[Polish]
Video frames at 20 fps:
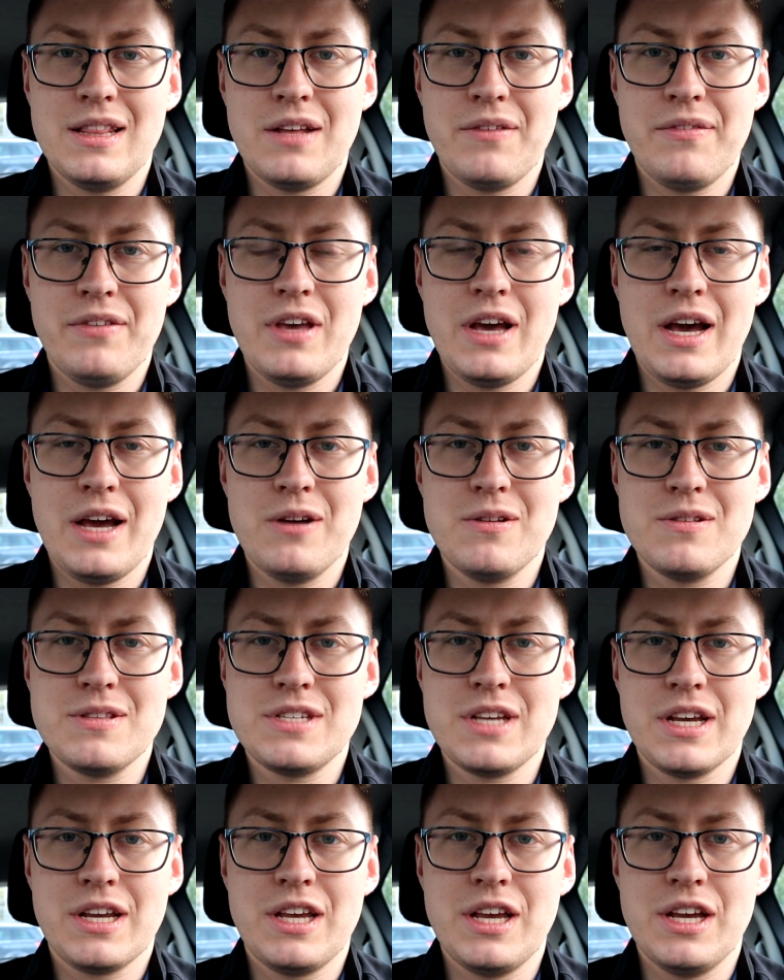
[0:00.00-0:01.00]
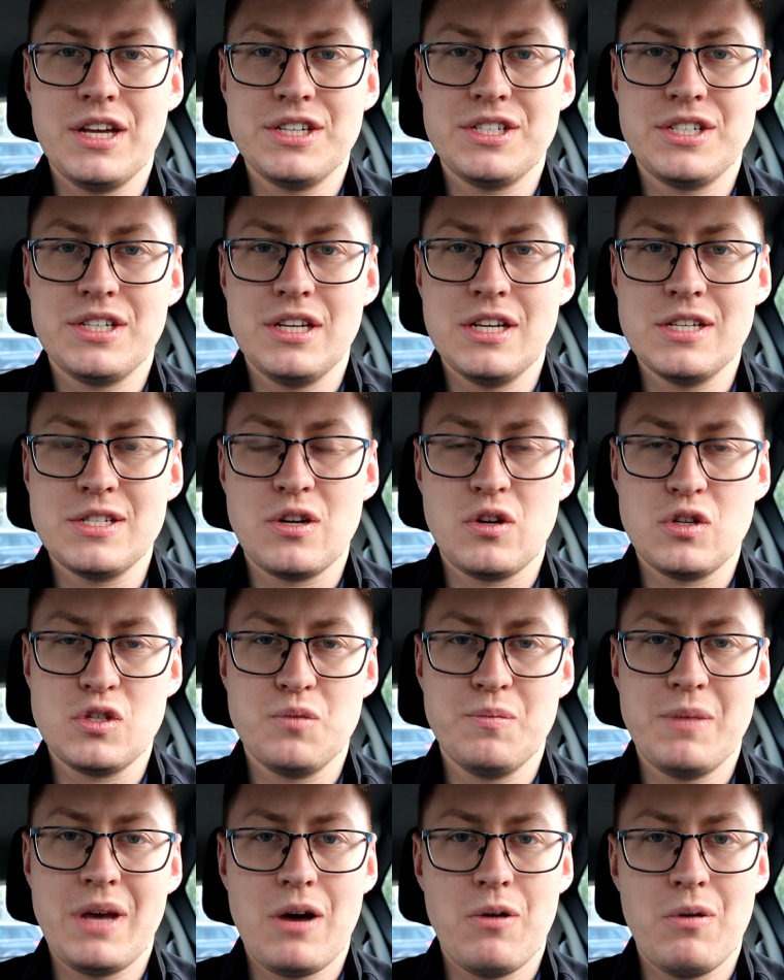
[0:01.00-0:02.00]
nawijając jakieś
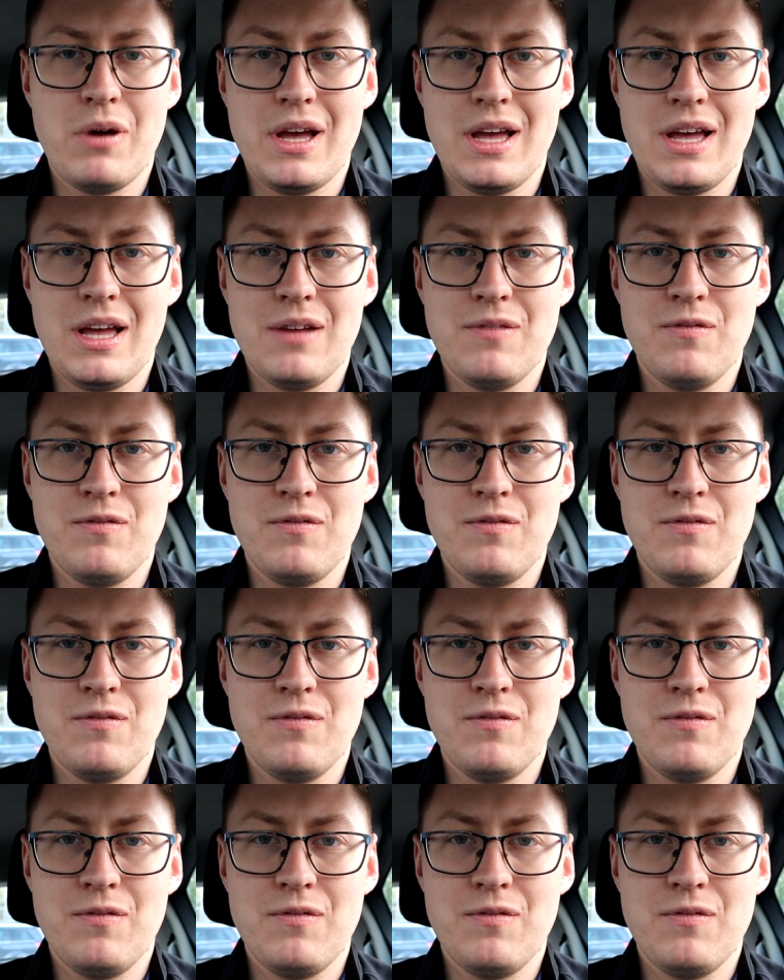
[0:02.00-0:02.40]
niezrozumiałe